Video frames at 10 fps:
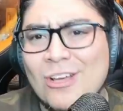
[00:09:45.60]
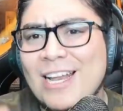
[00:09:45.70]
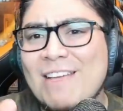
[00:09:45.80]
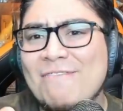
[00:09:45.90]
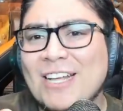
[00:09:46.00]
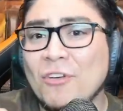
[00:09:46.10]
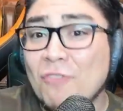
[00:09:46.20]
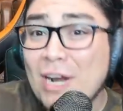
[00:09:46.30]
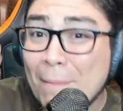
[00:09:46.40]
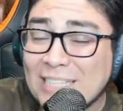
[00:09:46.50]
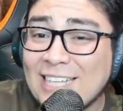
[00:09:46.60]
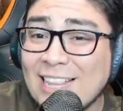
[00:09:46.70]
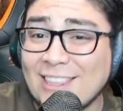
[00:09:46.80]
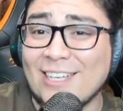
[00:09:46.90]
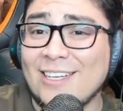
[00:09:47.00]
la inflación fue la más
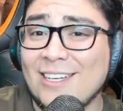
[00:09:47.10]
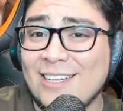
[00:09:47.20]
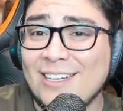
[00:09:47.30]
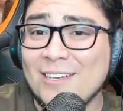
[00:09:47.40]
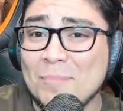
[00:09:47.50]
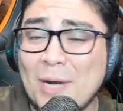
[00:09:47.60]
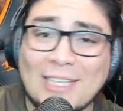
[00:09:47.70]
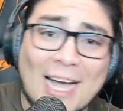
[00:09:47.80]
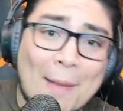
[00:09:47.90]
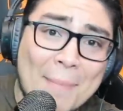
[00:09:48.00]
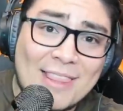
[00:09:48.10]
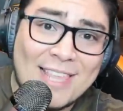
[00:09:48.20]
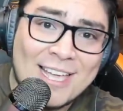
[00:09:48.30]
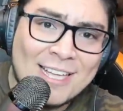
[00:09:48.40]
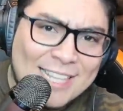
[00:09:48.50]
alta.
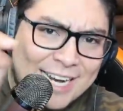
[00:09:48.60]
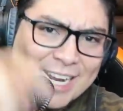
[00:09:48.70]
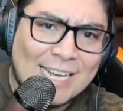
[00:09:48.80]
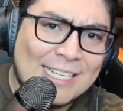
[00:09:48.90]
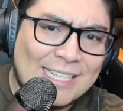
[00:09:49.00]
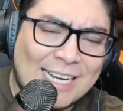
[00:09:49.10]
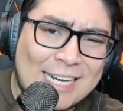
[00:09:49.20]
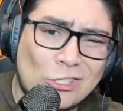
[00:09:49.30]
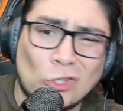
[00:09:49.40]
Prácticamente desde que inició